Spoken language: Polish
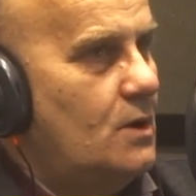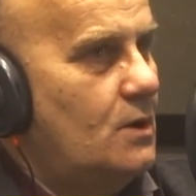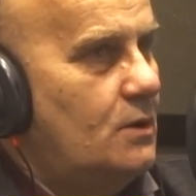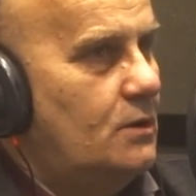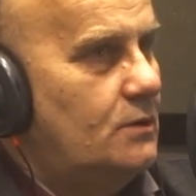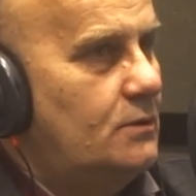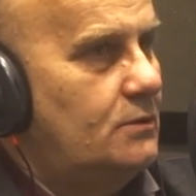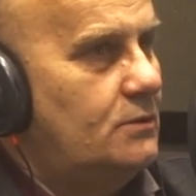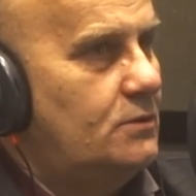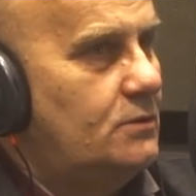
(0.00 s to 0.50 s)

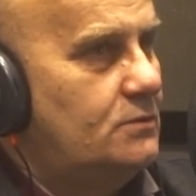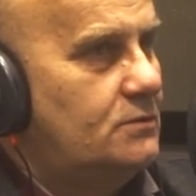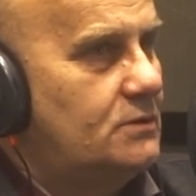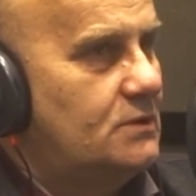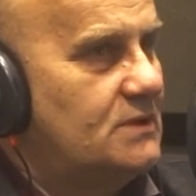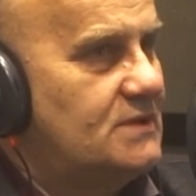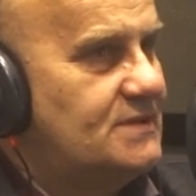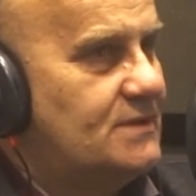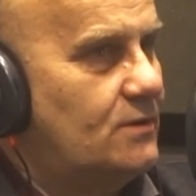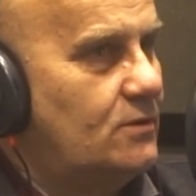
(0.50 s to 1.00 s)
Y,
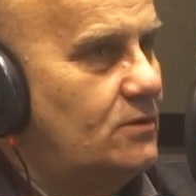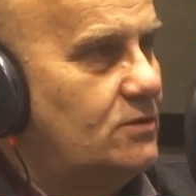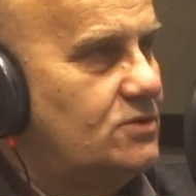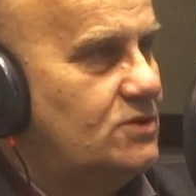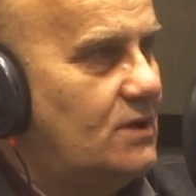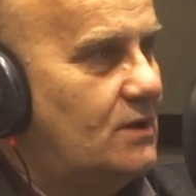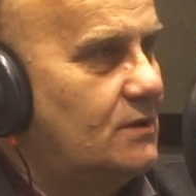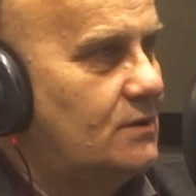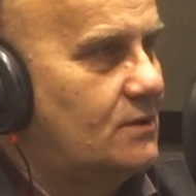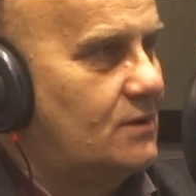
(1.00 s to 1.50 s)
to jest Olszanka.
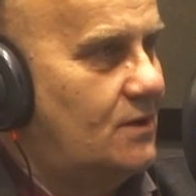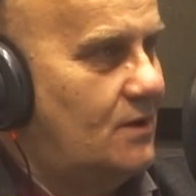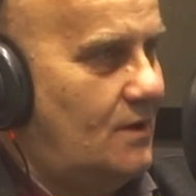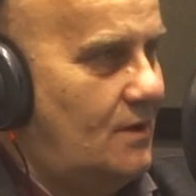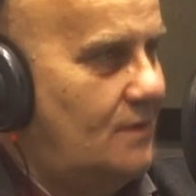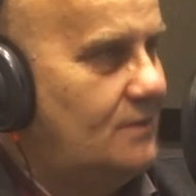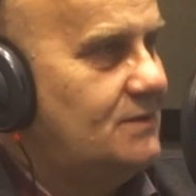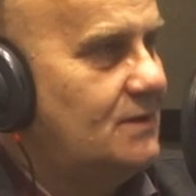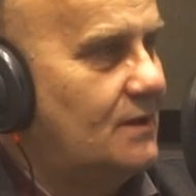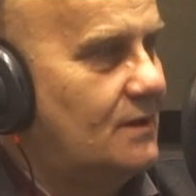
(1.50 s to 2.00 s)
Olszanka
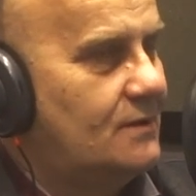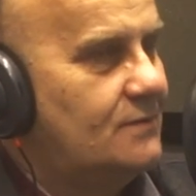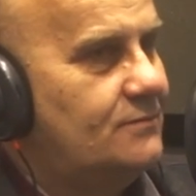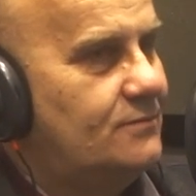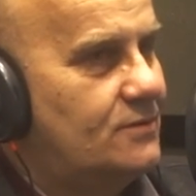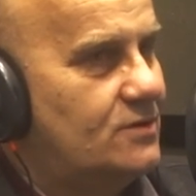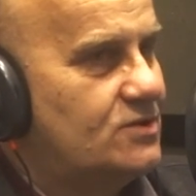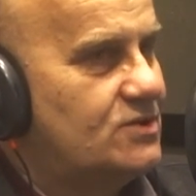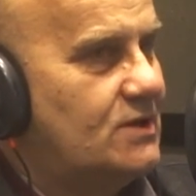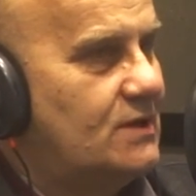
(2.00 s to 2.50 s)
tak, Olszance,
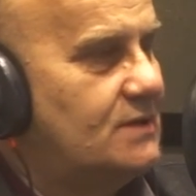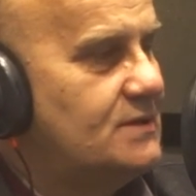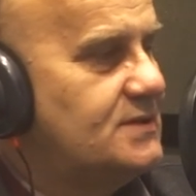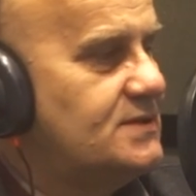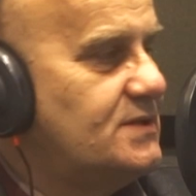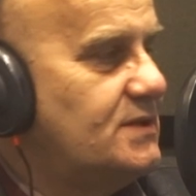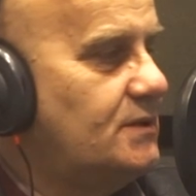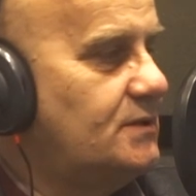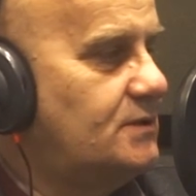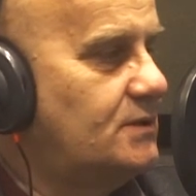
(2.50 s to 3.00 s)
tak,
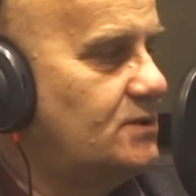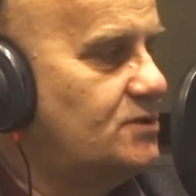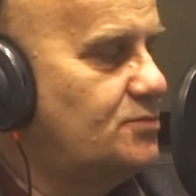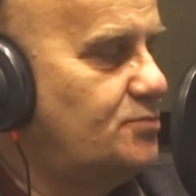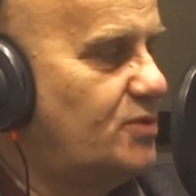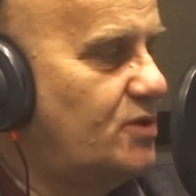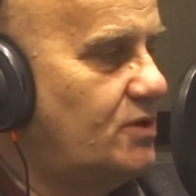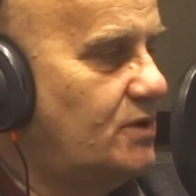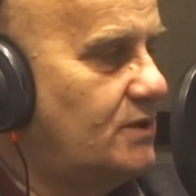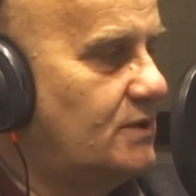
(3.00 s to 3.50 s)
Olszance tak, oczywiście. też
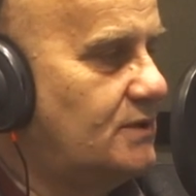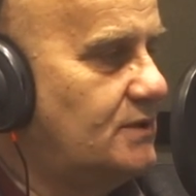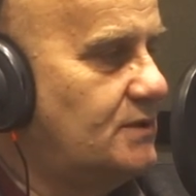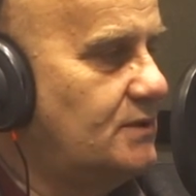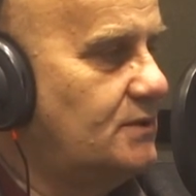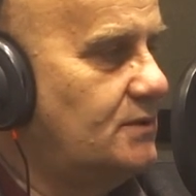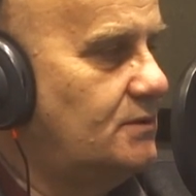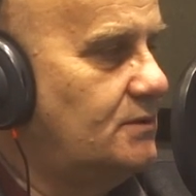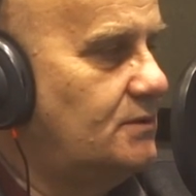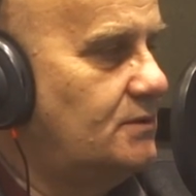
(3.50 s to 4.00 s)
projekt
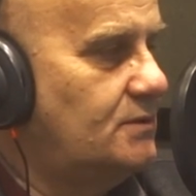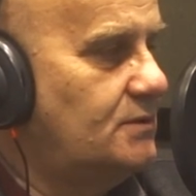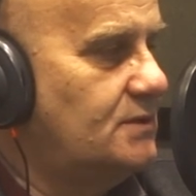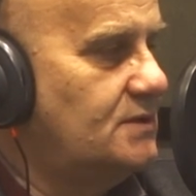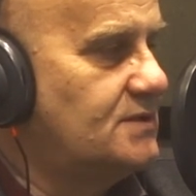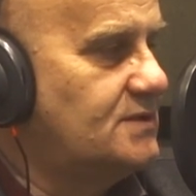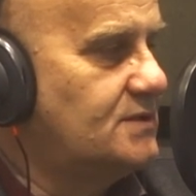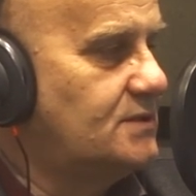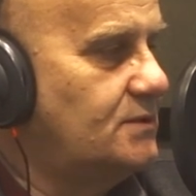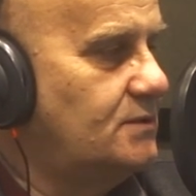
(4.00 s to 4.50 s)
y,
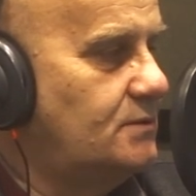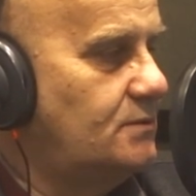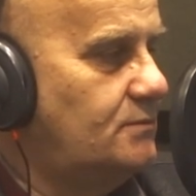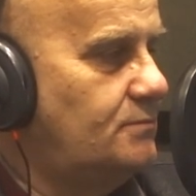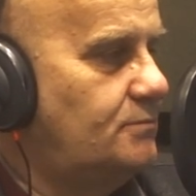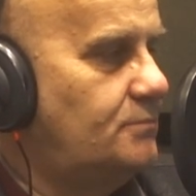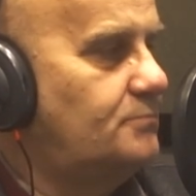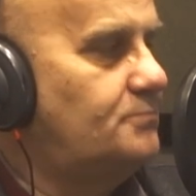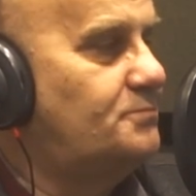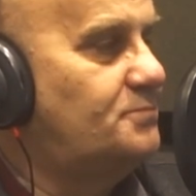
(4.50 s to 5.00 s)
jest
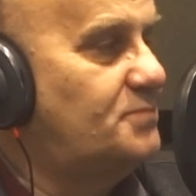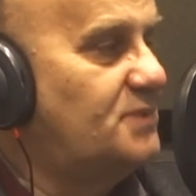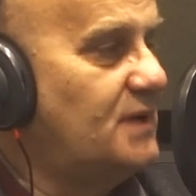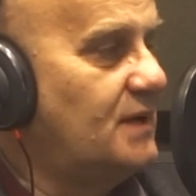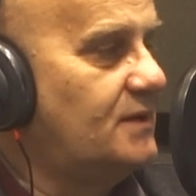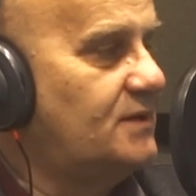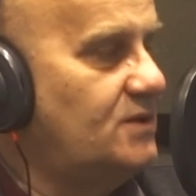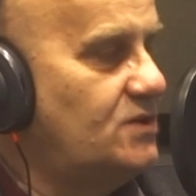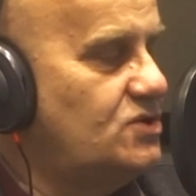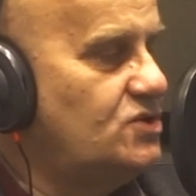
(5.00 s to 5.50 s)
y,
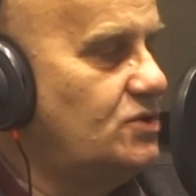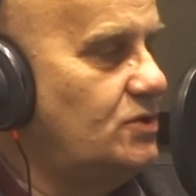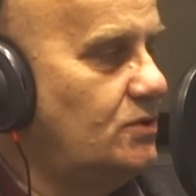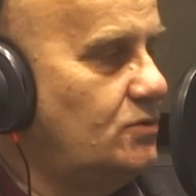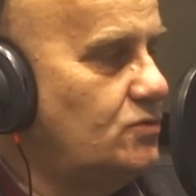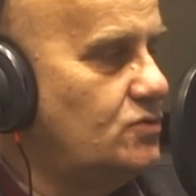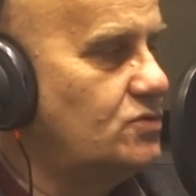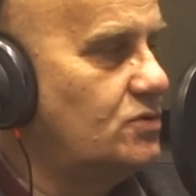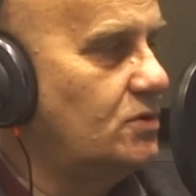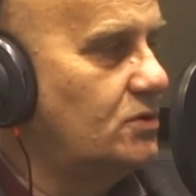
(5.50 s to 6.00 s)
praktycznie
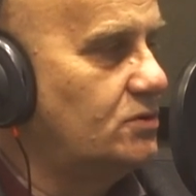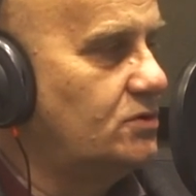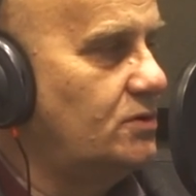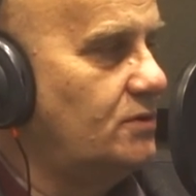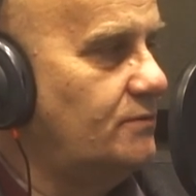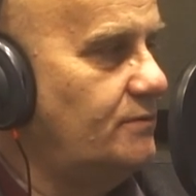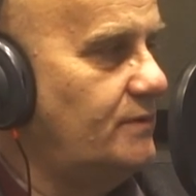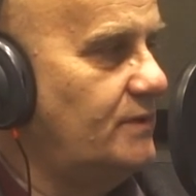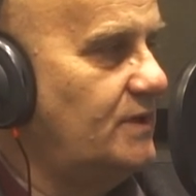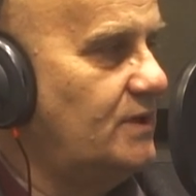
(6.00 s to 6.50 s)
już
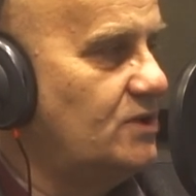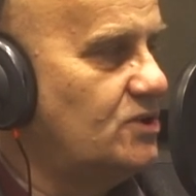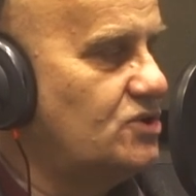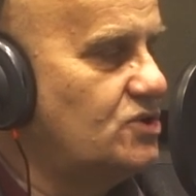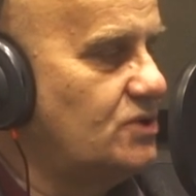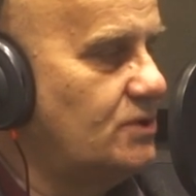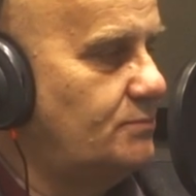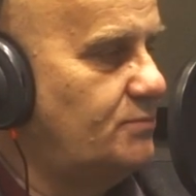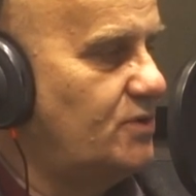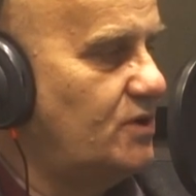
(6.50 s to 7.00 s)
gotowy.
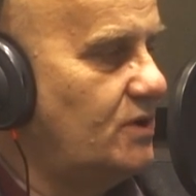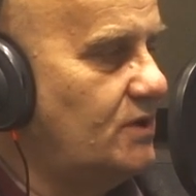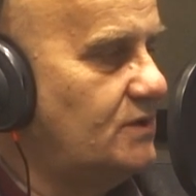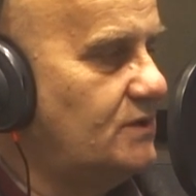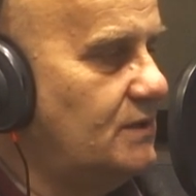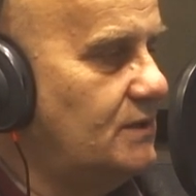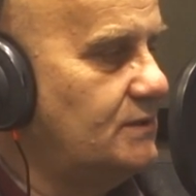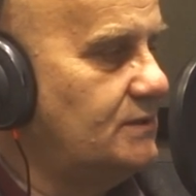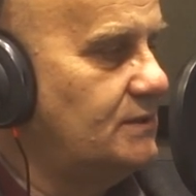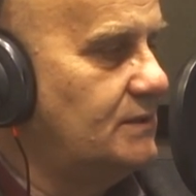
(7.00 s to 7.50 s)
Jeszcze
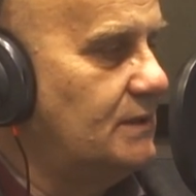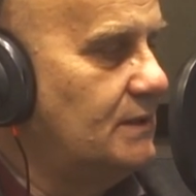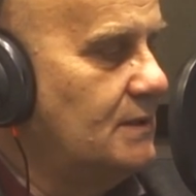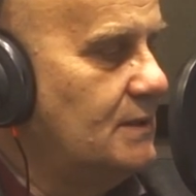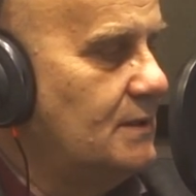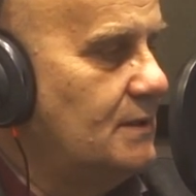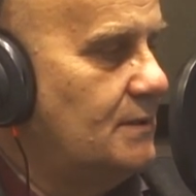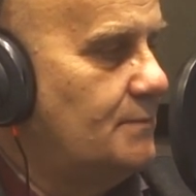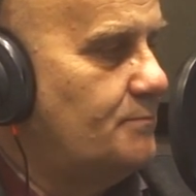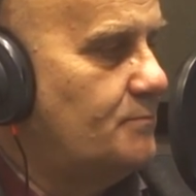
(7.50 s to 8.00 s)
projektant
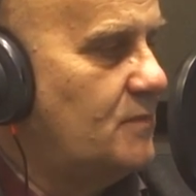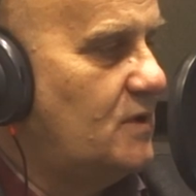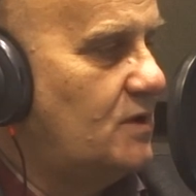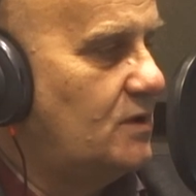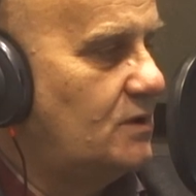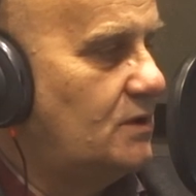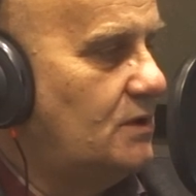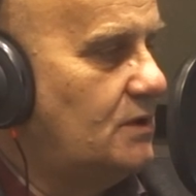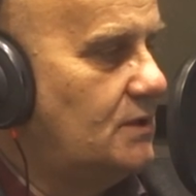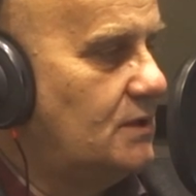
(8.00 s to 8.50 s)

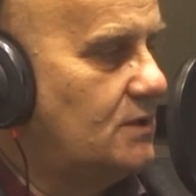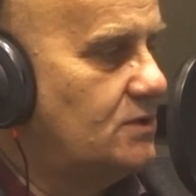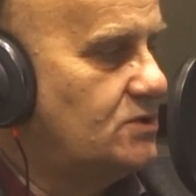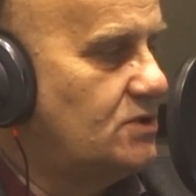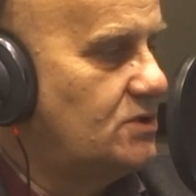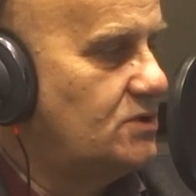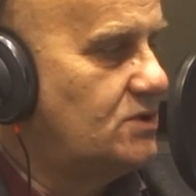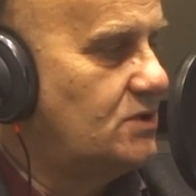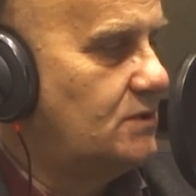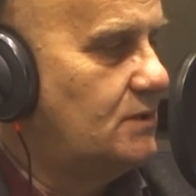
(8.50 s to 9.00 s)
kilka
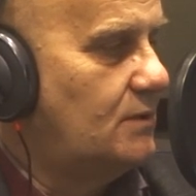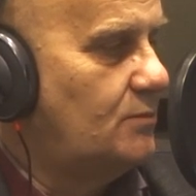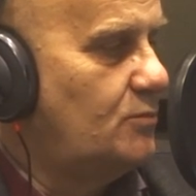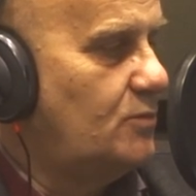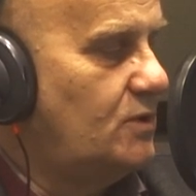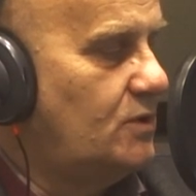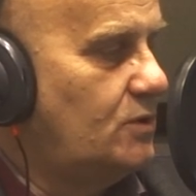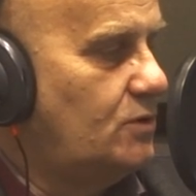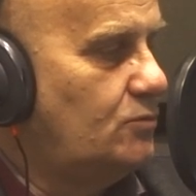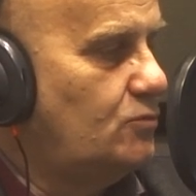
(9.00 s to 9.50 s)
rzeczy
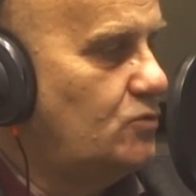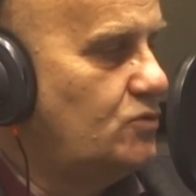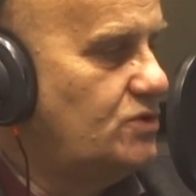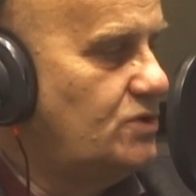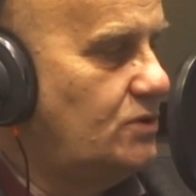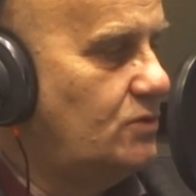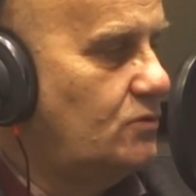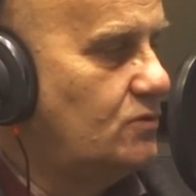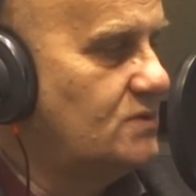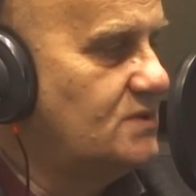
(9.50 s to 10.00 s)
tam
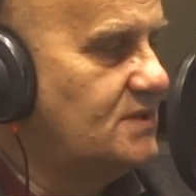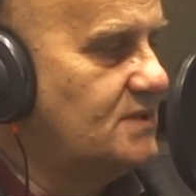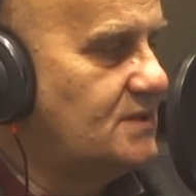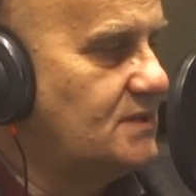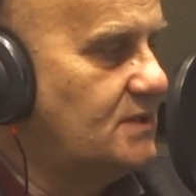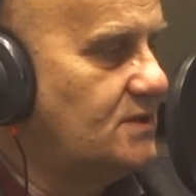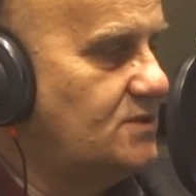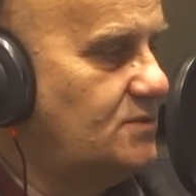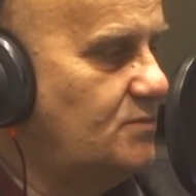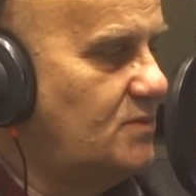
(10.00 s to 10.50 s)
musi
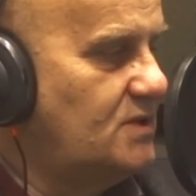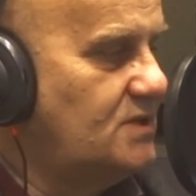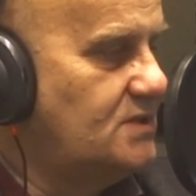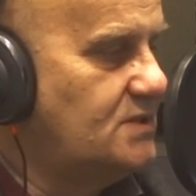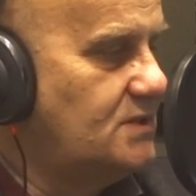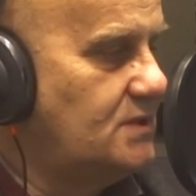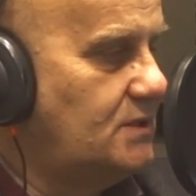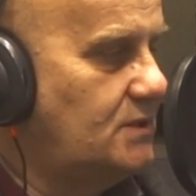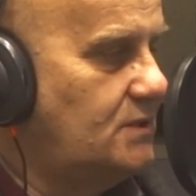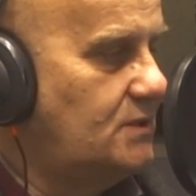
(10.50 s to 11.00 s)
uzyskać,
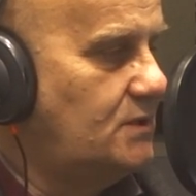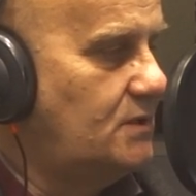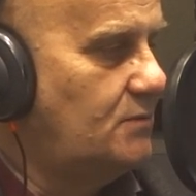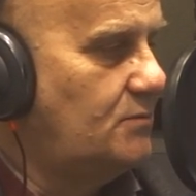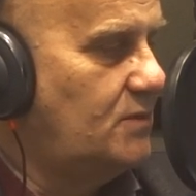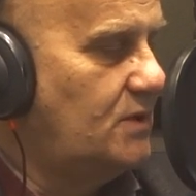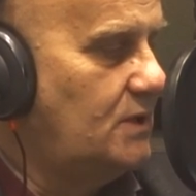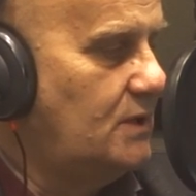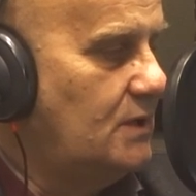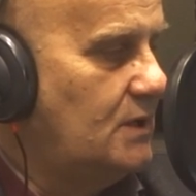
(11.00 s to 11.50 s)
między
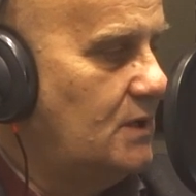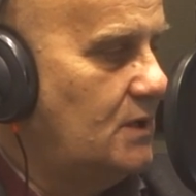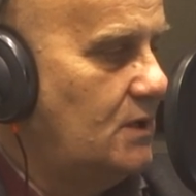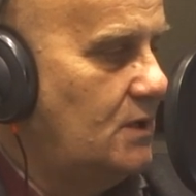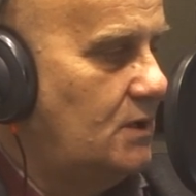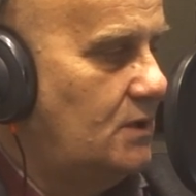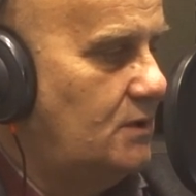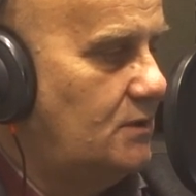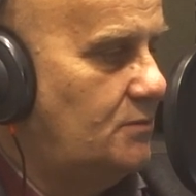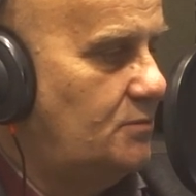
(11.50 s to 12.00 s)
innymi
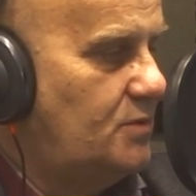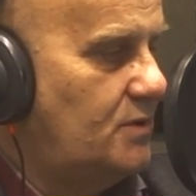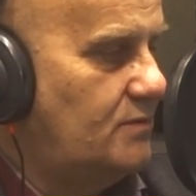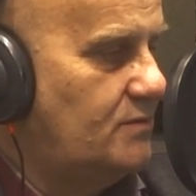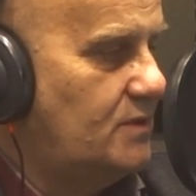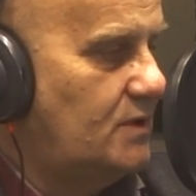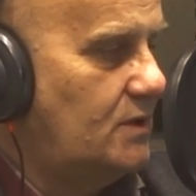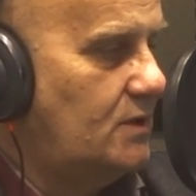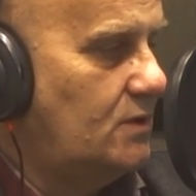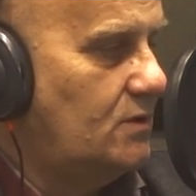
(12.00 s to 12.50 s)

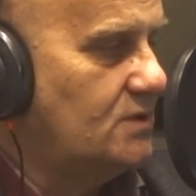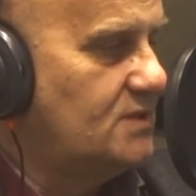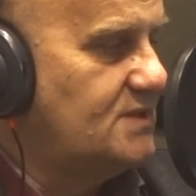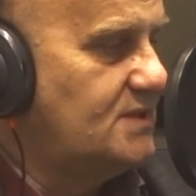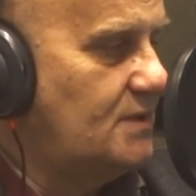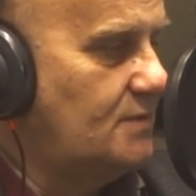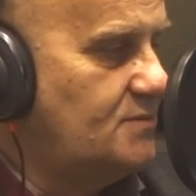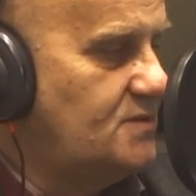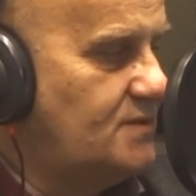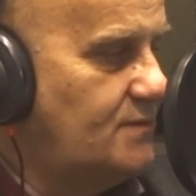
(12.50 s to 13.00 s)
pewne
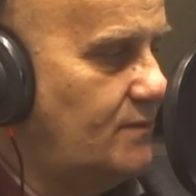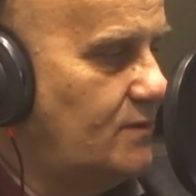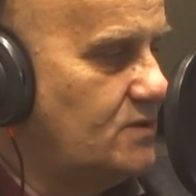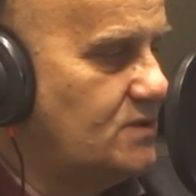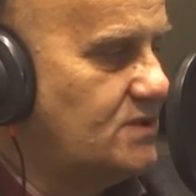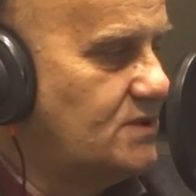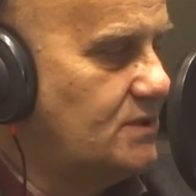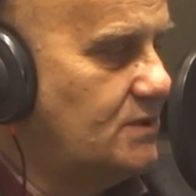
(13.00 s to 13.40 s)
odstępstwo z